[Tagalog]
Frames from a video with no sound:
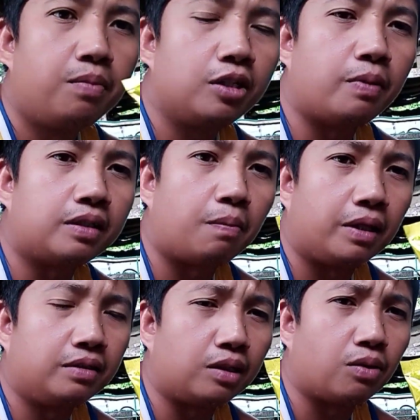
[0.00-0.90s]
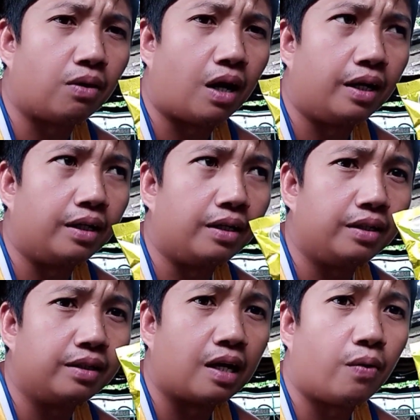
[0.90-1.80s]
First Vita Plus na to
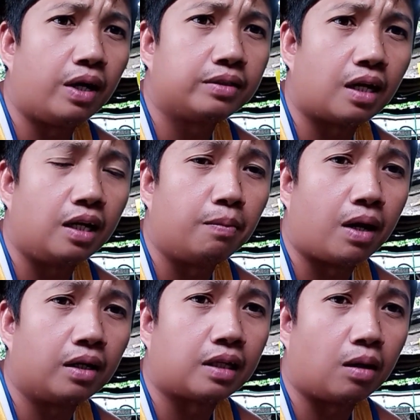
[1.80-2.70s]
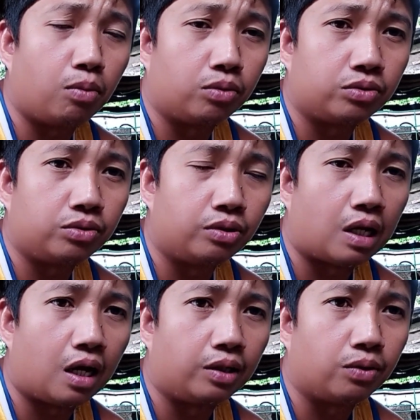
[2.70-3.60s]
ay gawa sa limang talbos.
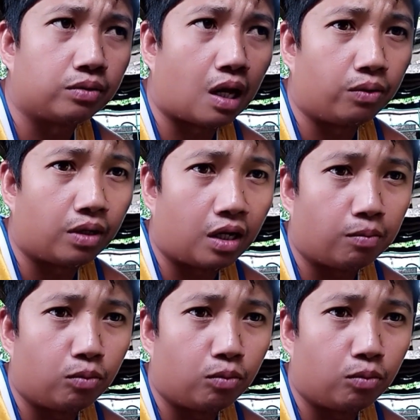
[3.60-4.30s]
Yun na nga yung dahon ng